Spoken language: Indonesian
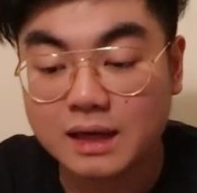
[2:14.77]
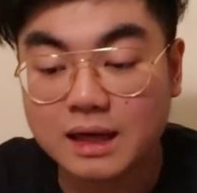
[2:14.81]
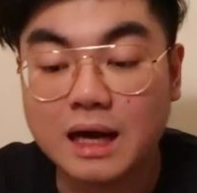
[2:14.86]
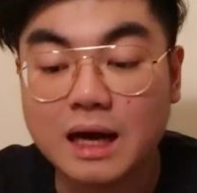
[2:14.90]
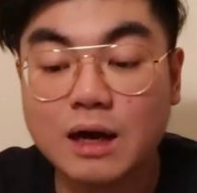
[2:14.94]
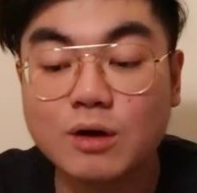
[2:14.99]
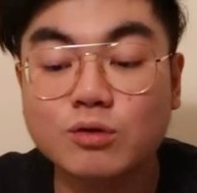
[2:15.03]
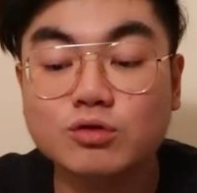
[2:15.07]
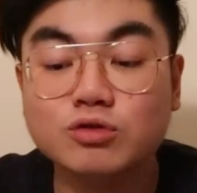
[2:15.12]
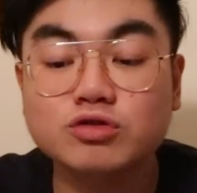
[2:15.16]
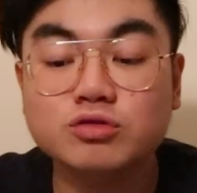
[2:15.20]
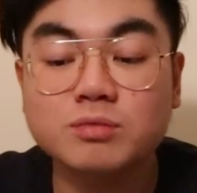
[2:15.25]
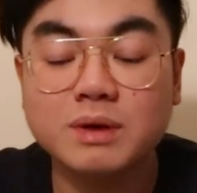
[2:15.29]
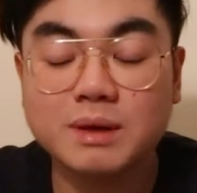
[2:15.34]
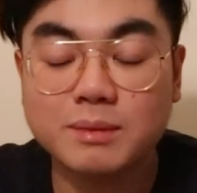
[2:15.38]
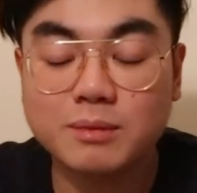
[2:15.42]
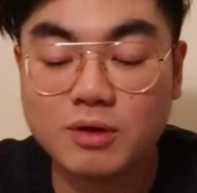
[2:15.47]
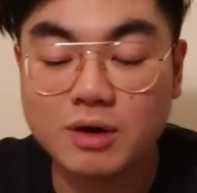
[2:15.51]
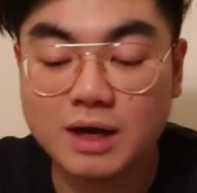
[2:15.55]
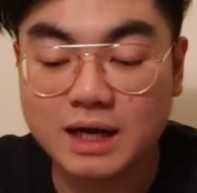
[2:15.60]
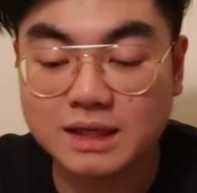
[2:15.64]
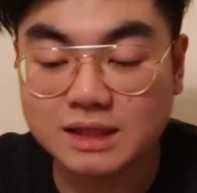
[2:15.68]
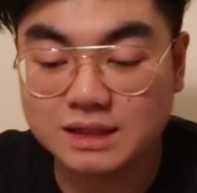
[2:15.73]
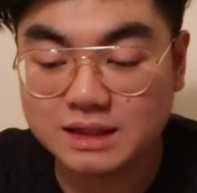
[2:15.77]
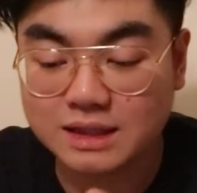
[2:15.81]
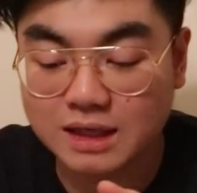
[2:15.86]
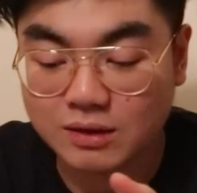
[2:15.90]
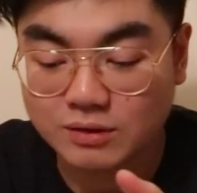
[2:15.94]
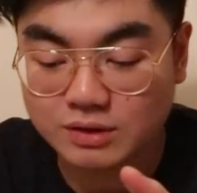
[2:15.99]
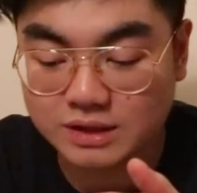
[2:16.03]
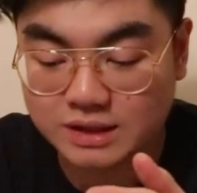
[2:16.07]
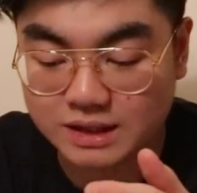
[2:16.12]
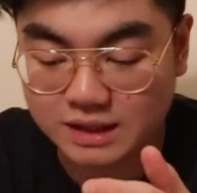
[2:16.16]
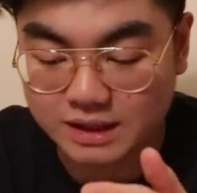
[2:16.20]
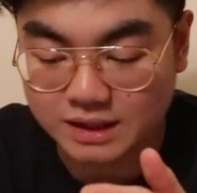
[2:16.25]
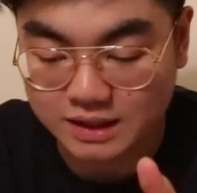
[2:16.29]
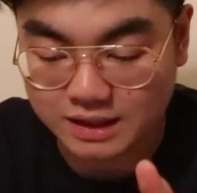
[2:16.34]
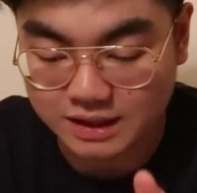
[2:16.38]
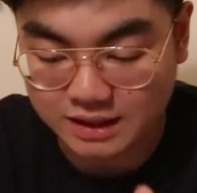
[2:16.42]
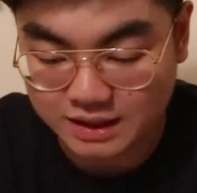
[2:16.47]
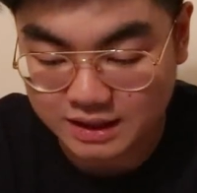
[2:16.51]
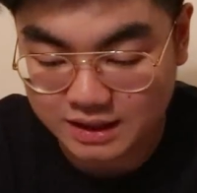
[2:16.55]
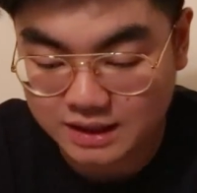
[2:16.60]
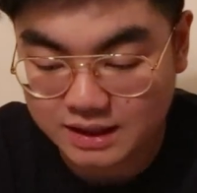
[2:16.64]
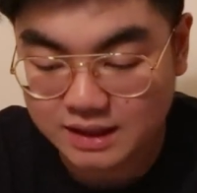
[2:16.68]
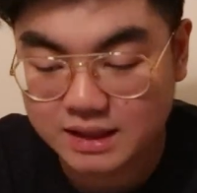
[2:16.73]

aku cuman mau kasih tahu di sini